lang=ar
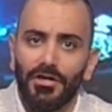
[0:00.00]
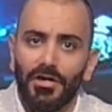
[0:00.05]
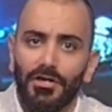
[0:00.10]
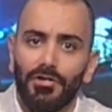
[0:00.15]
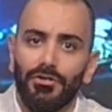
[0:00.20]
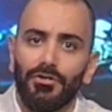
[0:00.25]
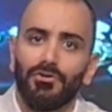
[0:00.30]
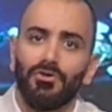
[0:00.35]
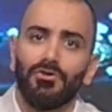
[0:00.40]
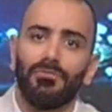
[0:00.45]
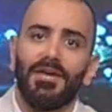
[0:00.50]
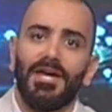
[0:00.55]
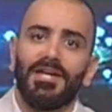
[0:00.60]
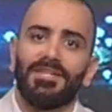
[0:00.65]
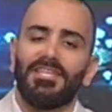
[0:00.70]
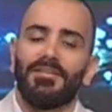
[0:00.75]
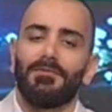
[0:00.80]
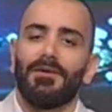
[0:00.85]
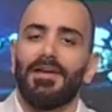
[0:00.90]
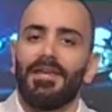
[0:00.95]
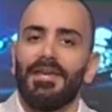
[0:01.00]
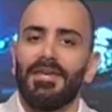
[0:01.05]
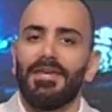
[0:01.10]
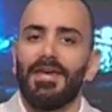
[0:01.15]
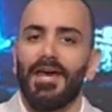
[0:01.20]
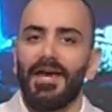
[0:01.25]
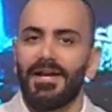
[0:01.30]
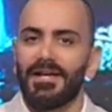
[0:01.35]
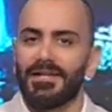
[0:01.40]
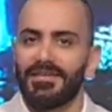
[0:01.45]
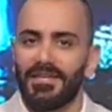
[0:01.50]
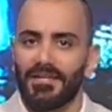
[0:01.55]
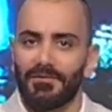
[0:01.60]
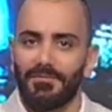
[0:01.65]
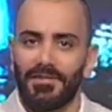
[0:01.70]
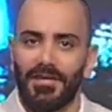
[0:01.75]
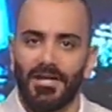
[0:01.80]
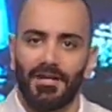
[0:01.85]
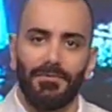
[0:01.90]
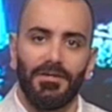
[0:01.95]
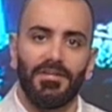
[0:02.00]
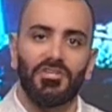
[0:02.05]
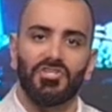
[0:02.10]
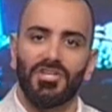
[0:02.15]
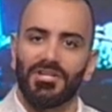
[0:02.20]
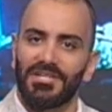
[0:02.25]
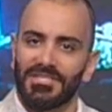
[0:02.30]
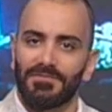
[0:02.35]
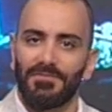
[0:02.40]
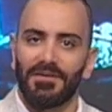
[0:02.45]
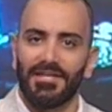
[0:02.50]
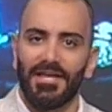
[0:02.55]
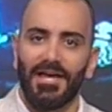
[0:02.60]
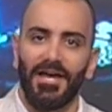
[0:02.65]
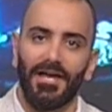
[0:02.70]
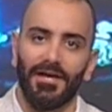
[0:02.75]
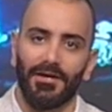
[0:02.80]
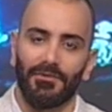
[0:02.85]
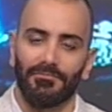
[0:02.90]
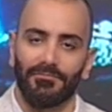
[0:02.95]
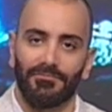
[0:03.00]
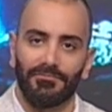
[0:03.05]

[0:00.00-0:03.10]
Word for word: انه بيقدم علي اكثر من 40 شخص برياحه